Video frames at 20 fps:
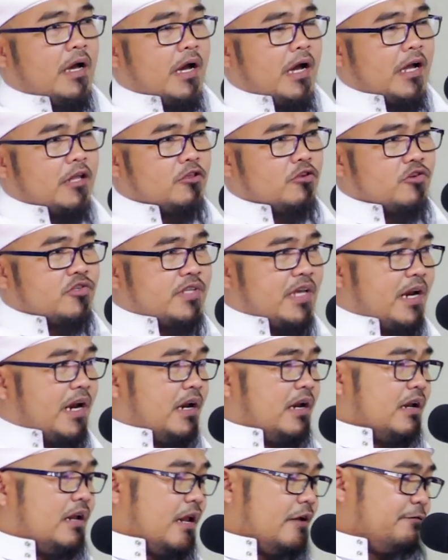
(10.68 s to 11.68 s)
atau
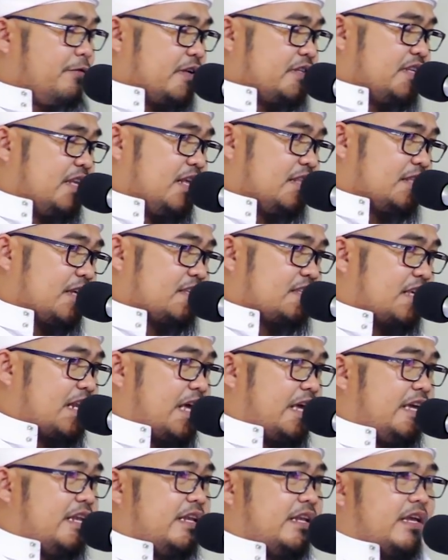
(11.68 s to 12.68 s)
sarana dan fasilitas
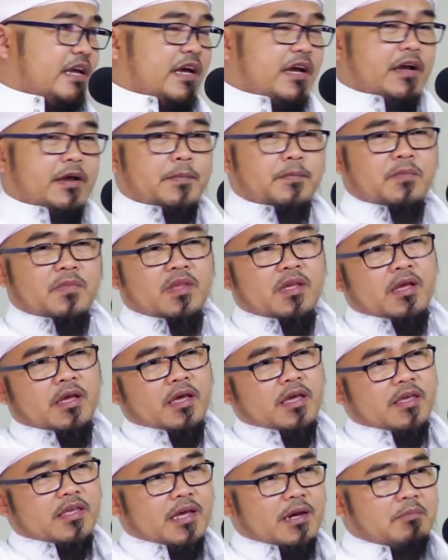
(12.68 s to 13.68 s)
lainnya
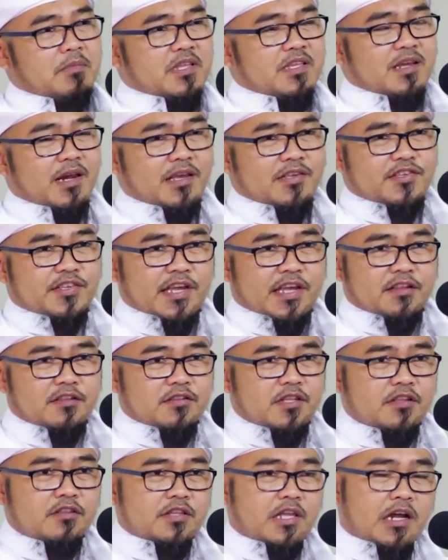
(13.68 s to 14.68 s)
yang menjelaskan
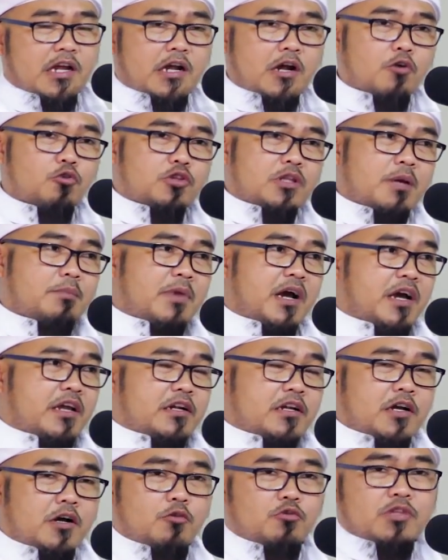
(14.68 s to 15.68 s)
tentang
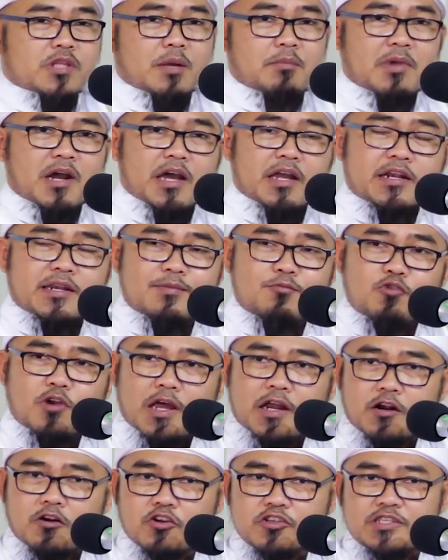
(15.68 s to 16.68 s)
keutamaan-keutamaan di
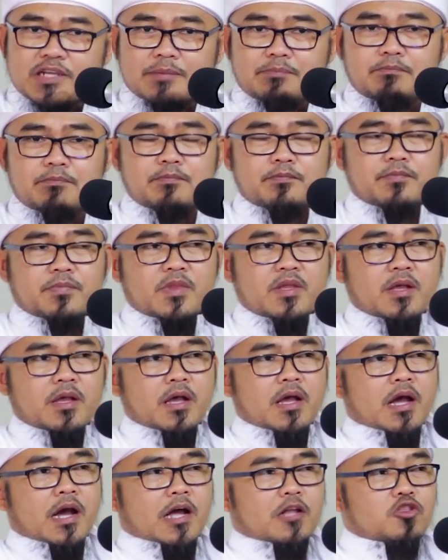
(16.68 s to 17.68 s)
bulan Rojab
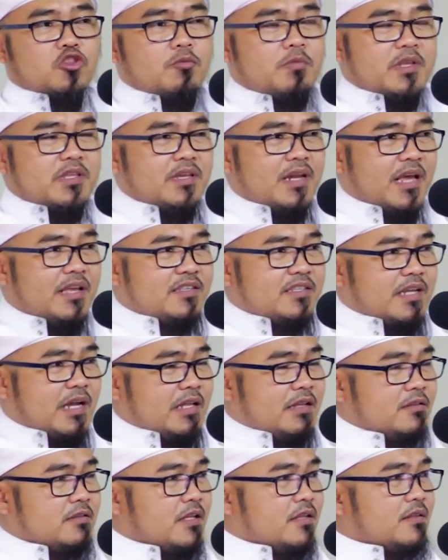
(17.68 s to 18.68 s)
atau
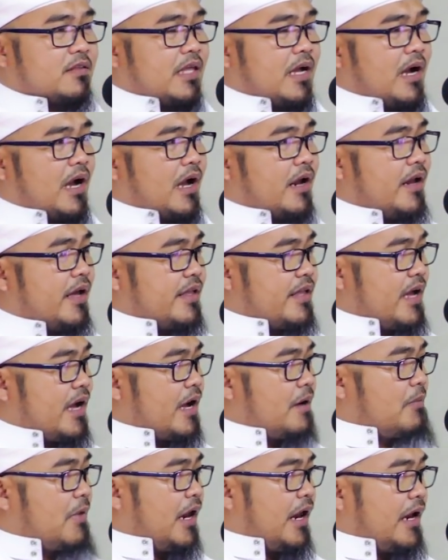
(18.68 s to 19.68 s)
menjelaskan tentang adanya
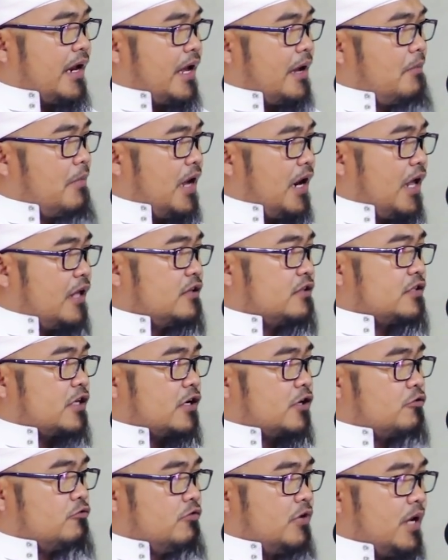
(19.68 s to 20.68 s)
amalan-amalan
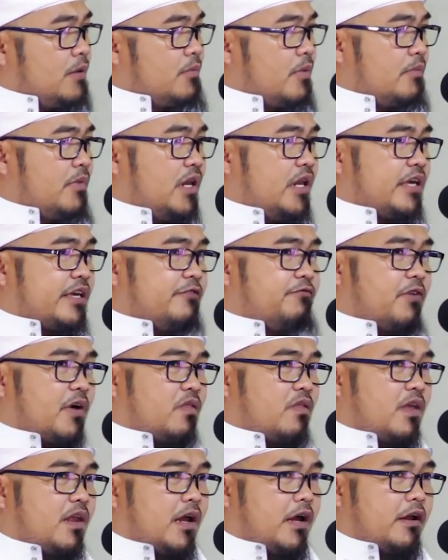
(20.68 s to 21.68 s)
tertentu yang memiliki
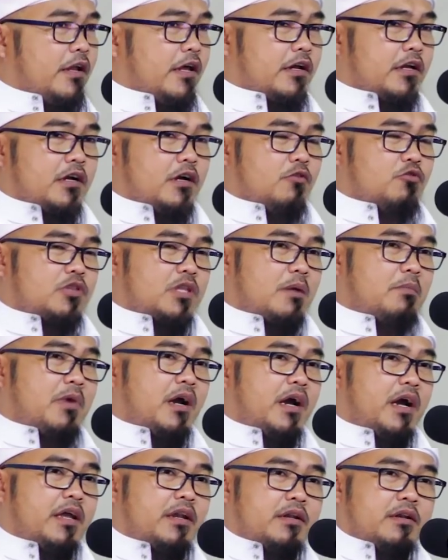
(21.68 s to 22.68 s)
fadilah dan
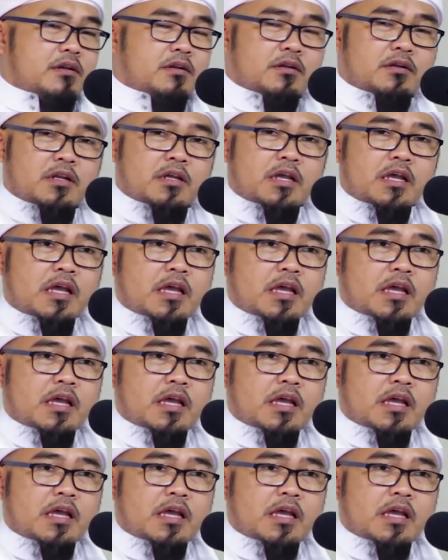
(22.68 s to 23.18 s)
keutamaan